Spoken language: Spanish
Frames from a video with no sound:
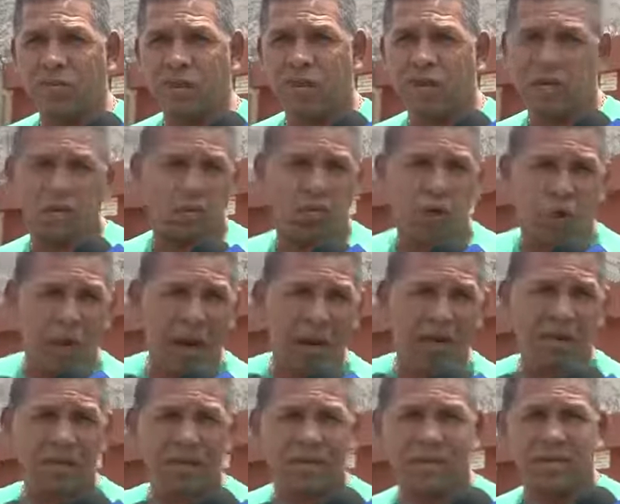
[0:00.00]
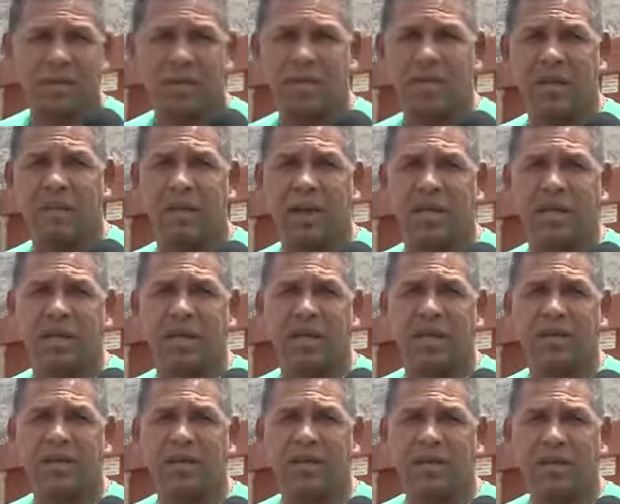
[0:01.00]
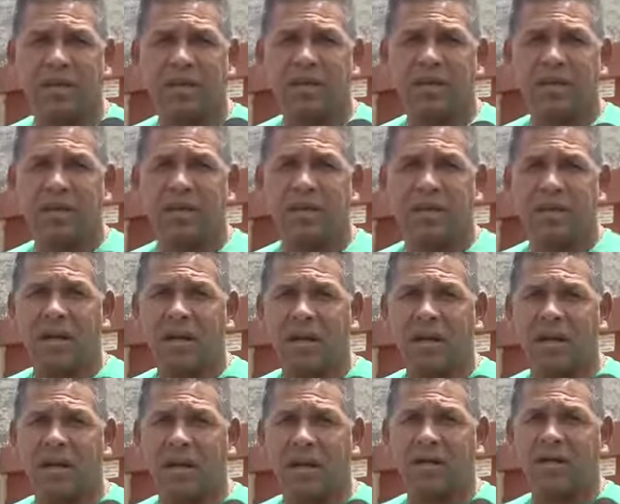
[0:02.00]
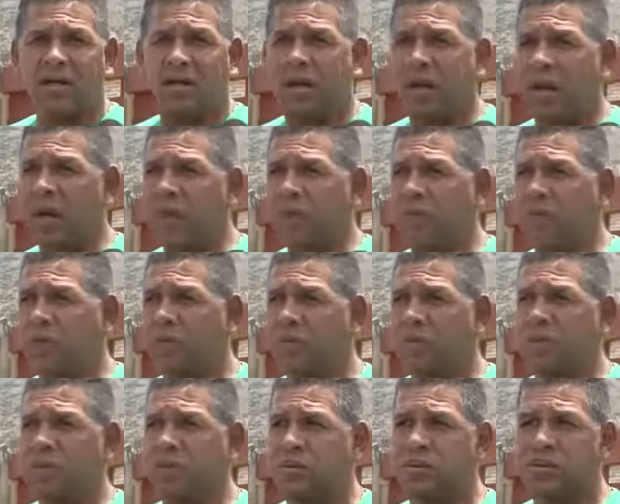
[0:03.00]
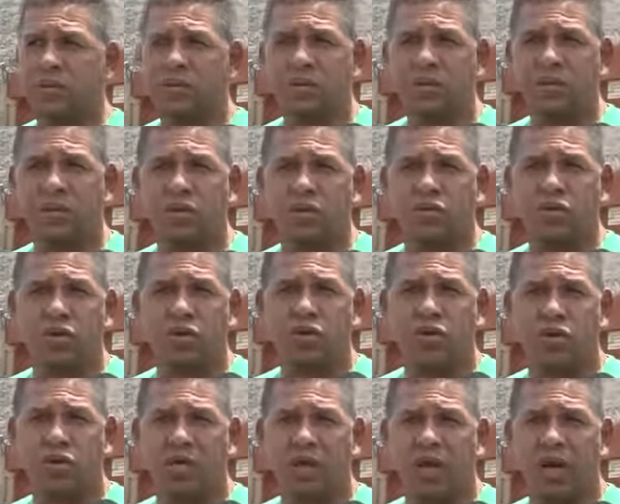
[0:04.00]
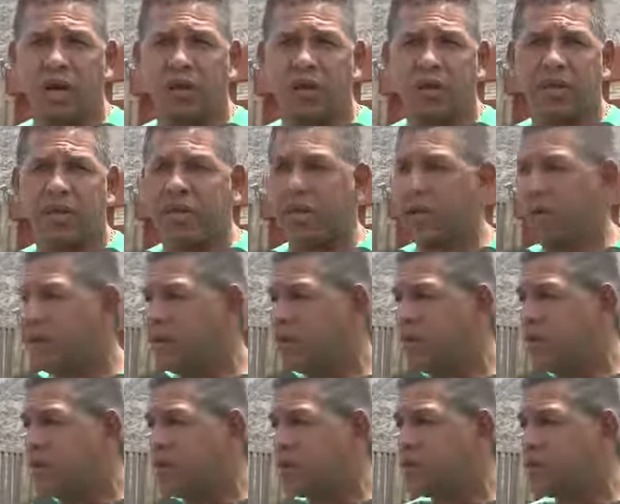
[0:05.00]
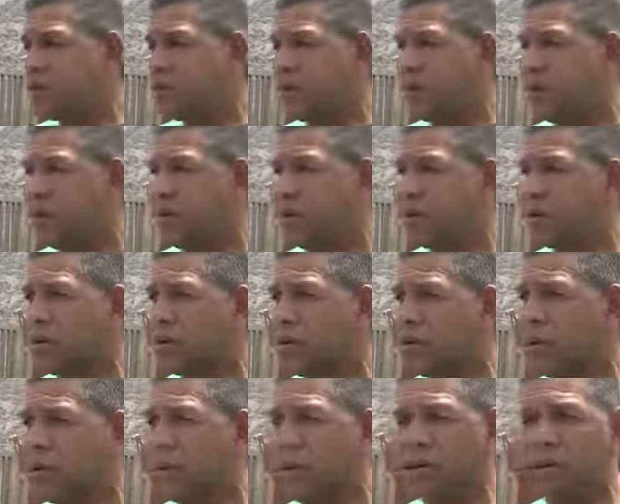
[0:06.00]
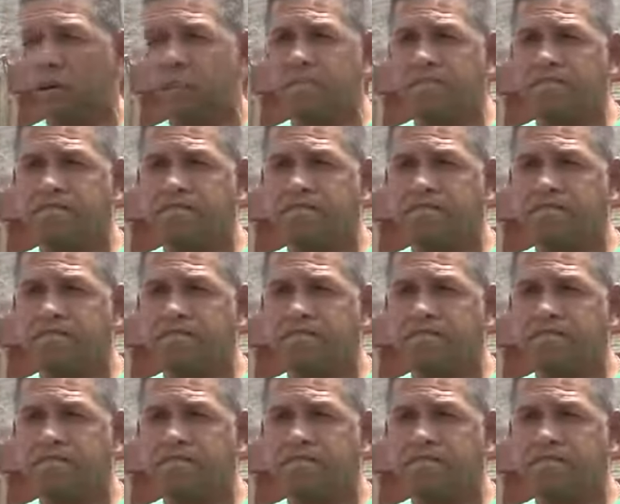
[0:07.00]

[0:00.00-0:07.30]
es uno más del plantel que le está dando ejemplos y los chicos tienen que aprender de él, ¿no? Es un jugador que,